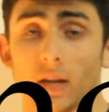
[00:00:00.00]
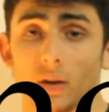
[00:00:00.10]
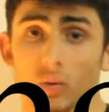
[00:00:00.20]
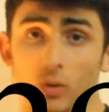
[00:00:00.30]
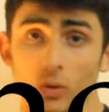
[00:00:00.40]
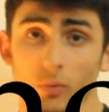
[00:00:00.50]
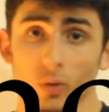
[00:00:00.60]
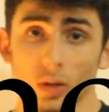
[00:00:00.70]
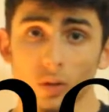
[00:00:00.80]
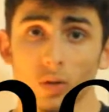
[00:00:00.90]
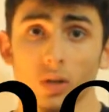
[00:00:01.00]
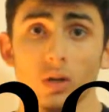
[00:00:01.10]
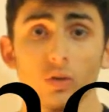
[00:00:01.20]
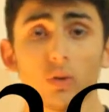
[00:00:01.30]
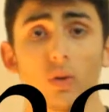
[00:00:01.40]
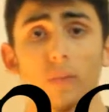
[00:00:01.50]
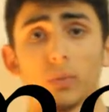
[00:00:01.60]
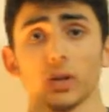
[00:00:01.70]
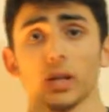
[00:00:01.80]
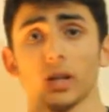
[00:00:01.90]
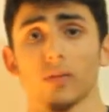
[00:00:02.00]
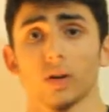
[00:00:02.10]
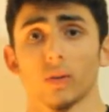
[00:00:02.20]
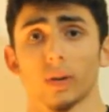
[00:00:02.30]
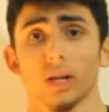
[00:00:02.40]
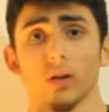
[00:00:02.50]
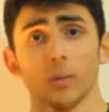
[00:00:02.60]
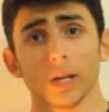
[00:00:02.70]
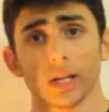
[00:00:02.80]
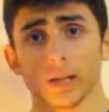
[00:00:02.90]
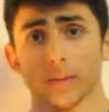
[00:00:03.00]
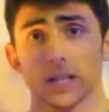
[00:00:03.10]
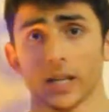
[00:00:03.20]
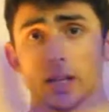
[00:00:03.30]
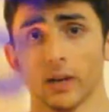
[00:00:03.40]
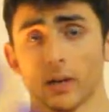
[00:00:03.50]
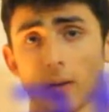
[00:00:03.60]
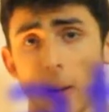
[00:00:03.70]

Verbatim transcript: che hanno contribuito nello studio di importanti fenomeni come l'antimateria.